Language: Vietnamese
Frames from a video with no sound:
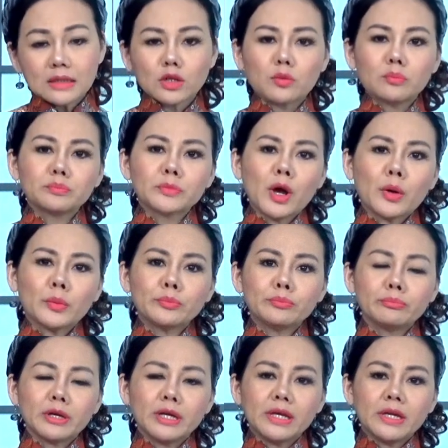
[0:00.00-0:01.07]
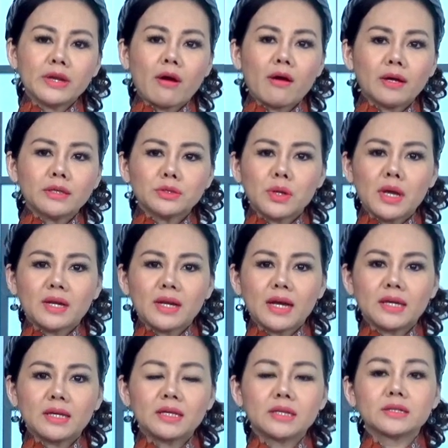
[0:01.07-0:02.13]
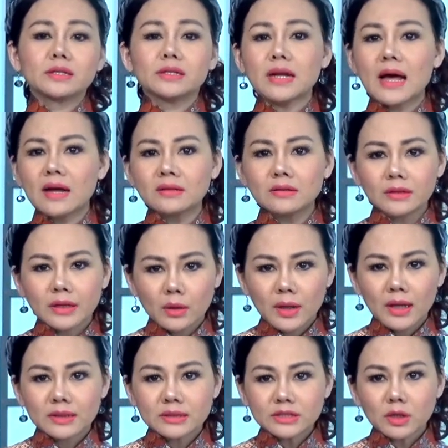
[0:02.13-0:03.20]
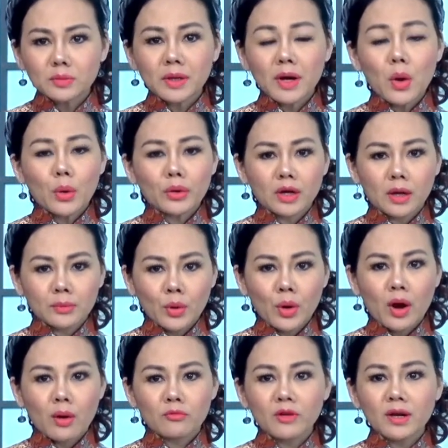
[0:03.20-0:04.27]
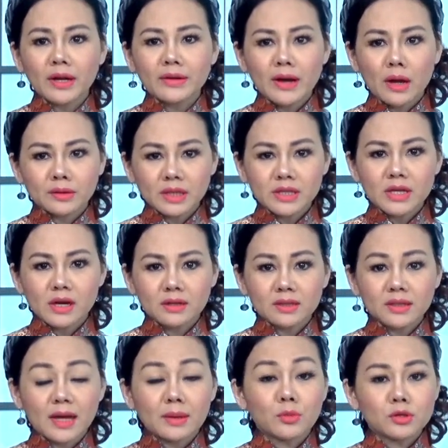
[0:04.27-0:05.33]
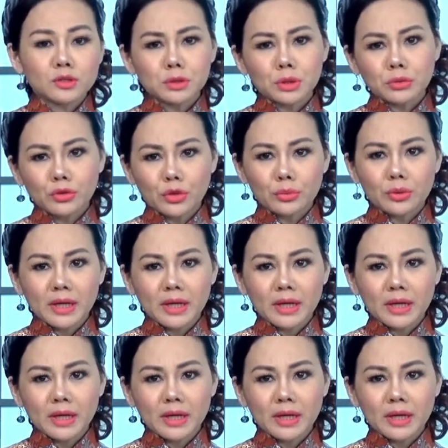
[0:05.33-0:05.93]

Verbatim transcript: Tổng thống Mỹ nói chủ đề này đã được nêu lên trong các cuộc họp của ông với lãnh đạo thế giới tại Brussels cùng